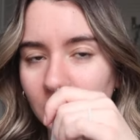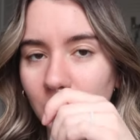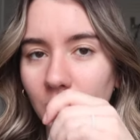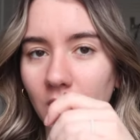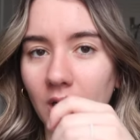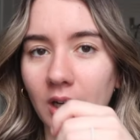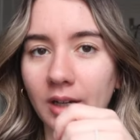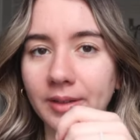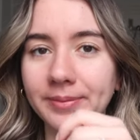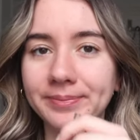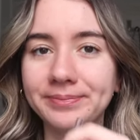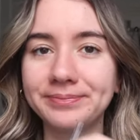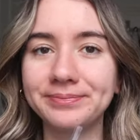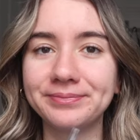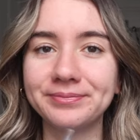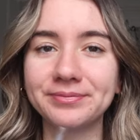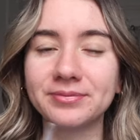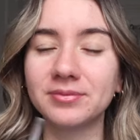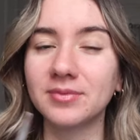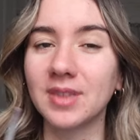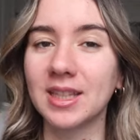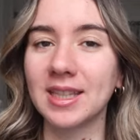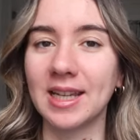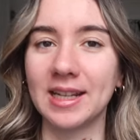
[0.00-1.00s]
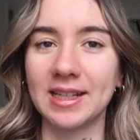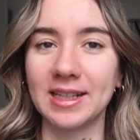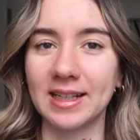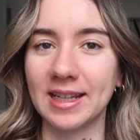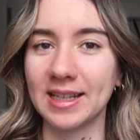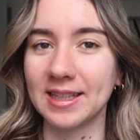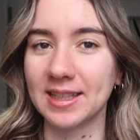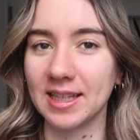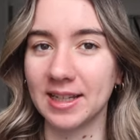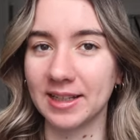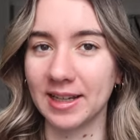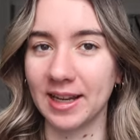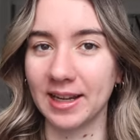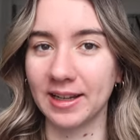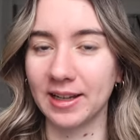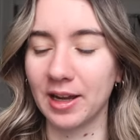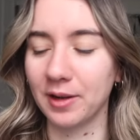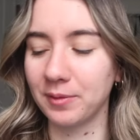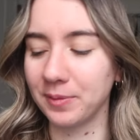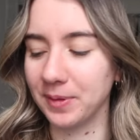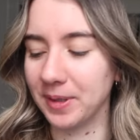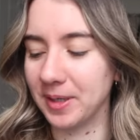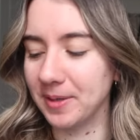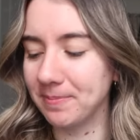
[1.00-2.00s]
Oh, ich hatte gestern keinen
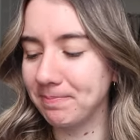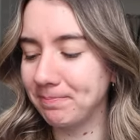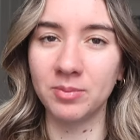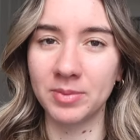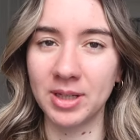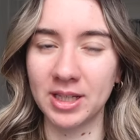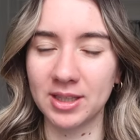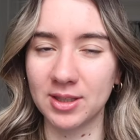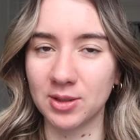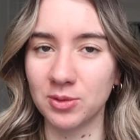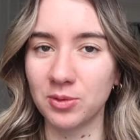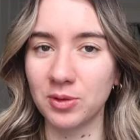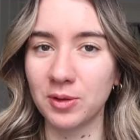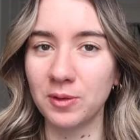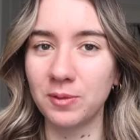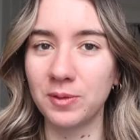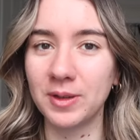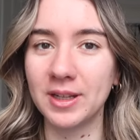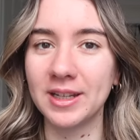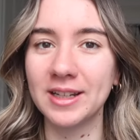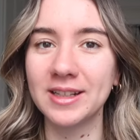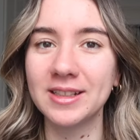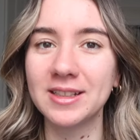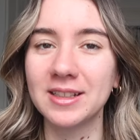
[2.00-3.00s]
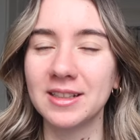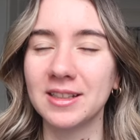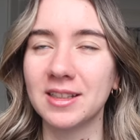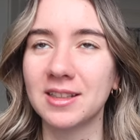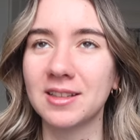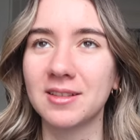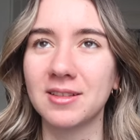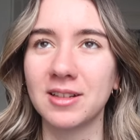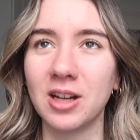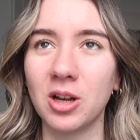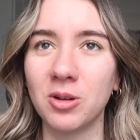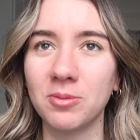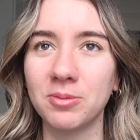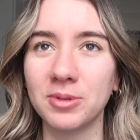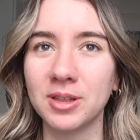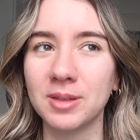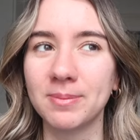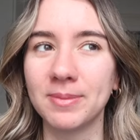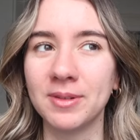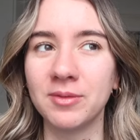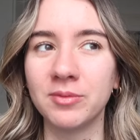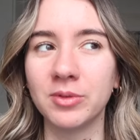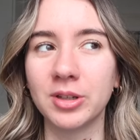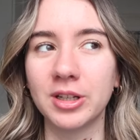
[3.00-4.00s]
Kaffee und mir hat so gefehlt. Ich glaube,
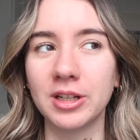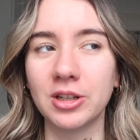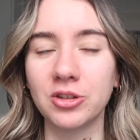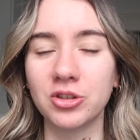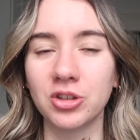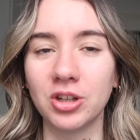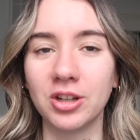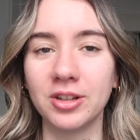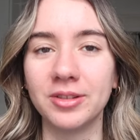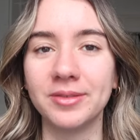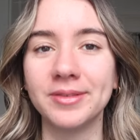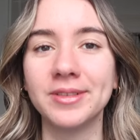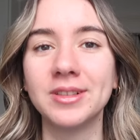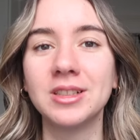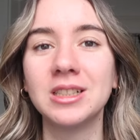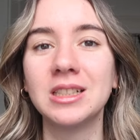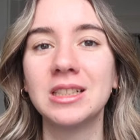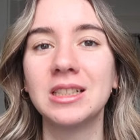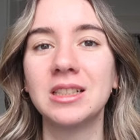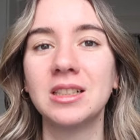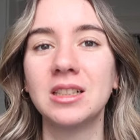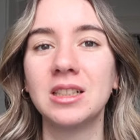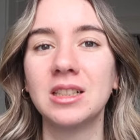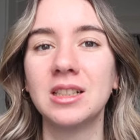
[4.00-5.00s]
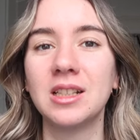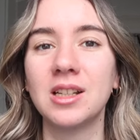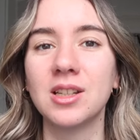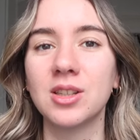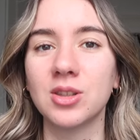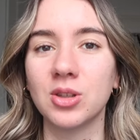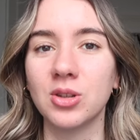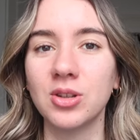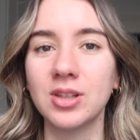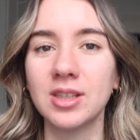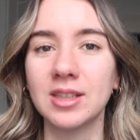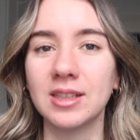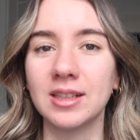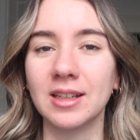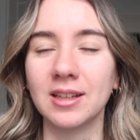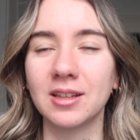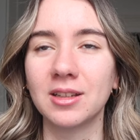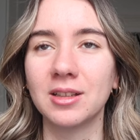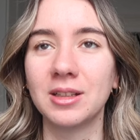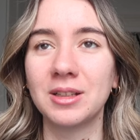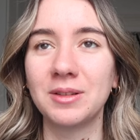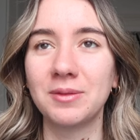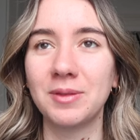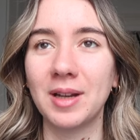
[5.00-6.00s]
ich bin wirklich schon
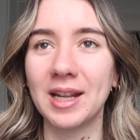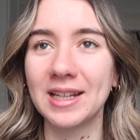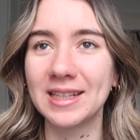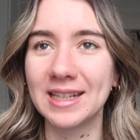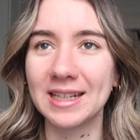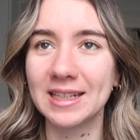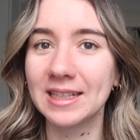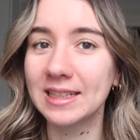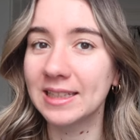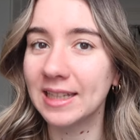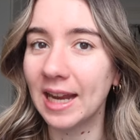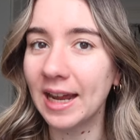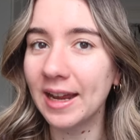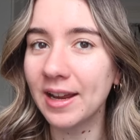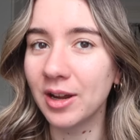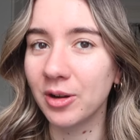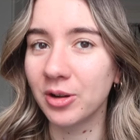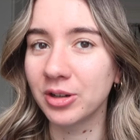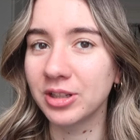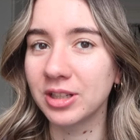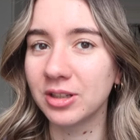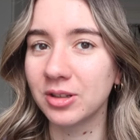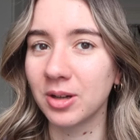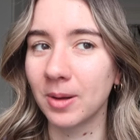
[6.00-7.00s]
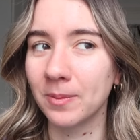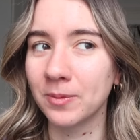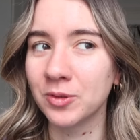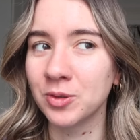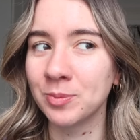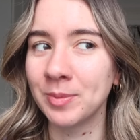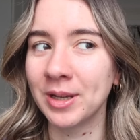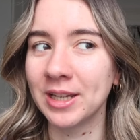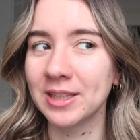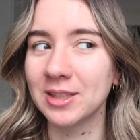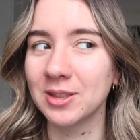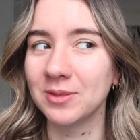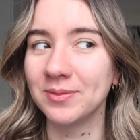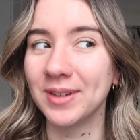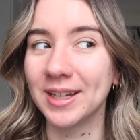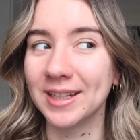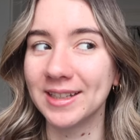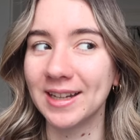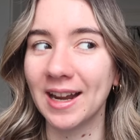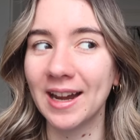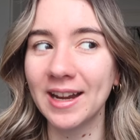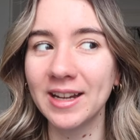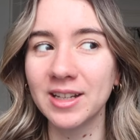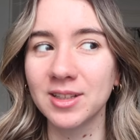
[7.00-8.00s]
süchtig. Vielleicht hatte ich daher auch die Kopfschmerzen,
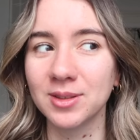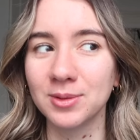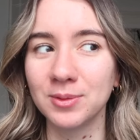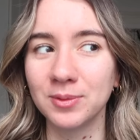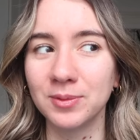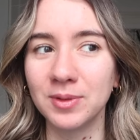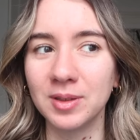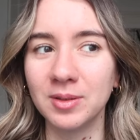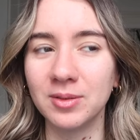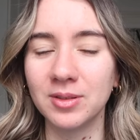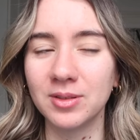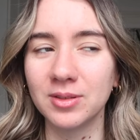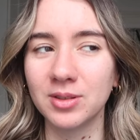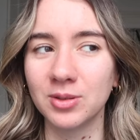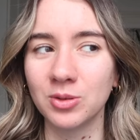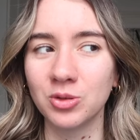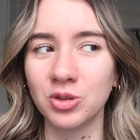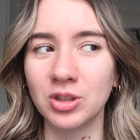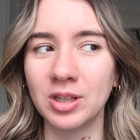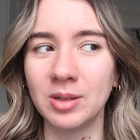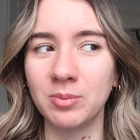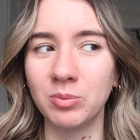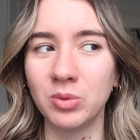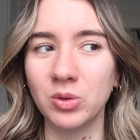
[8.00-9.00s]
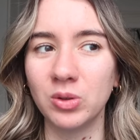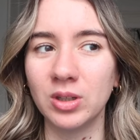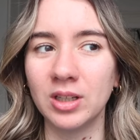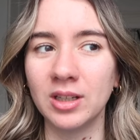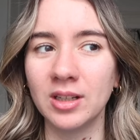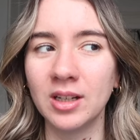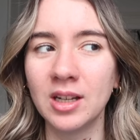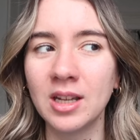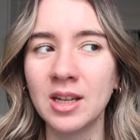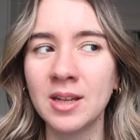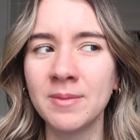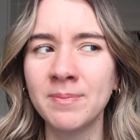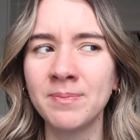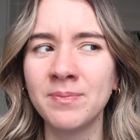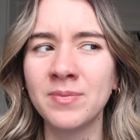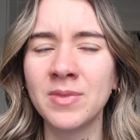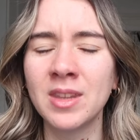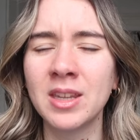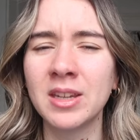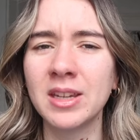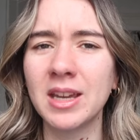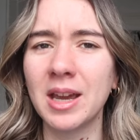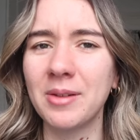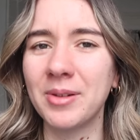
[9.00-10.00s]
weil daher so viel so schnell müde.
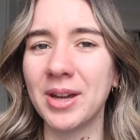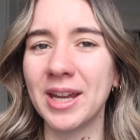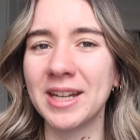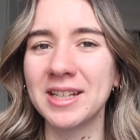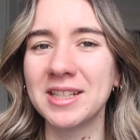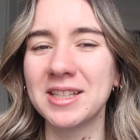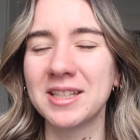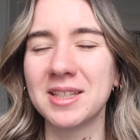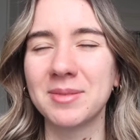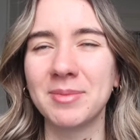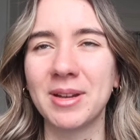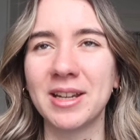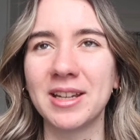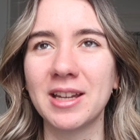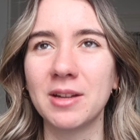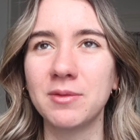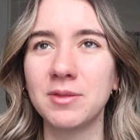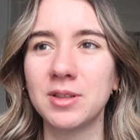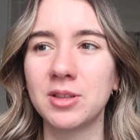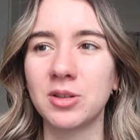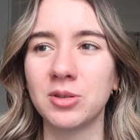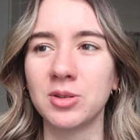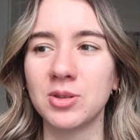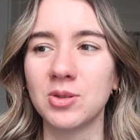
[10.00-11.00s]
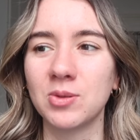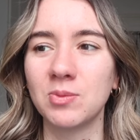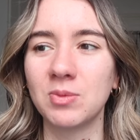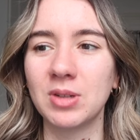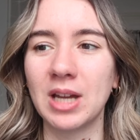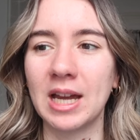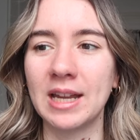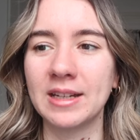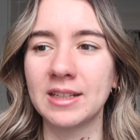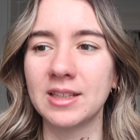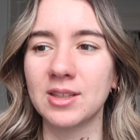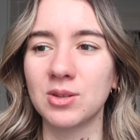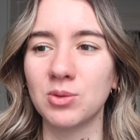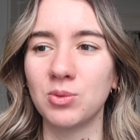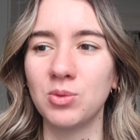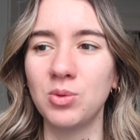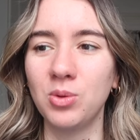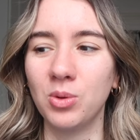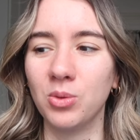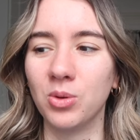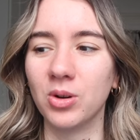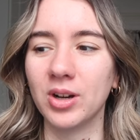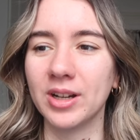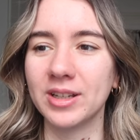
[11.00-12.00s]
Aber eigentlich ist mein Kaffeekonsum gar nicht
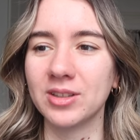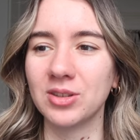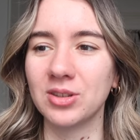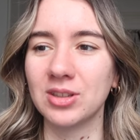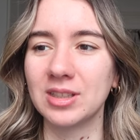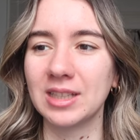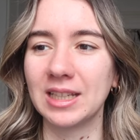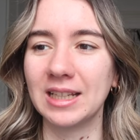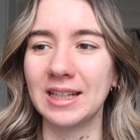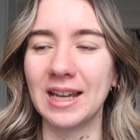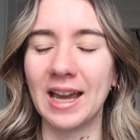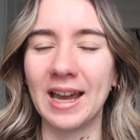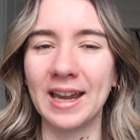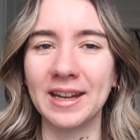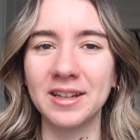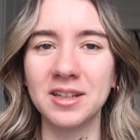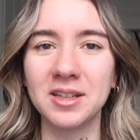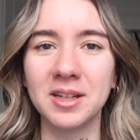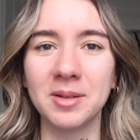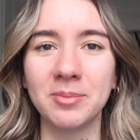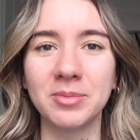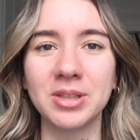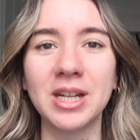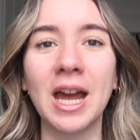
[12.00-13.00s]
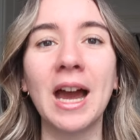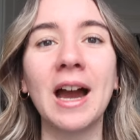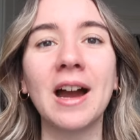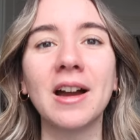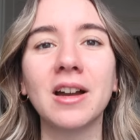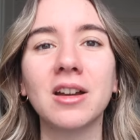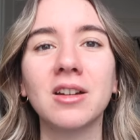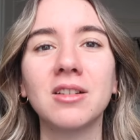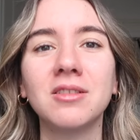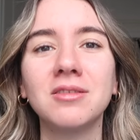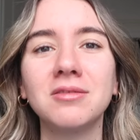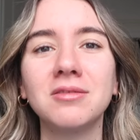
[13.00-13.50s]
so hoch. Also ich trinke einen am Tag.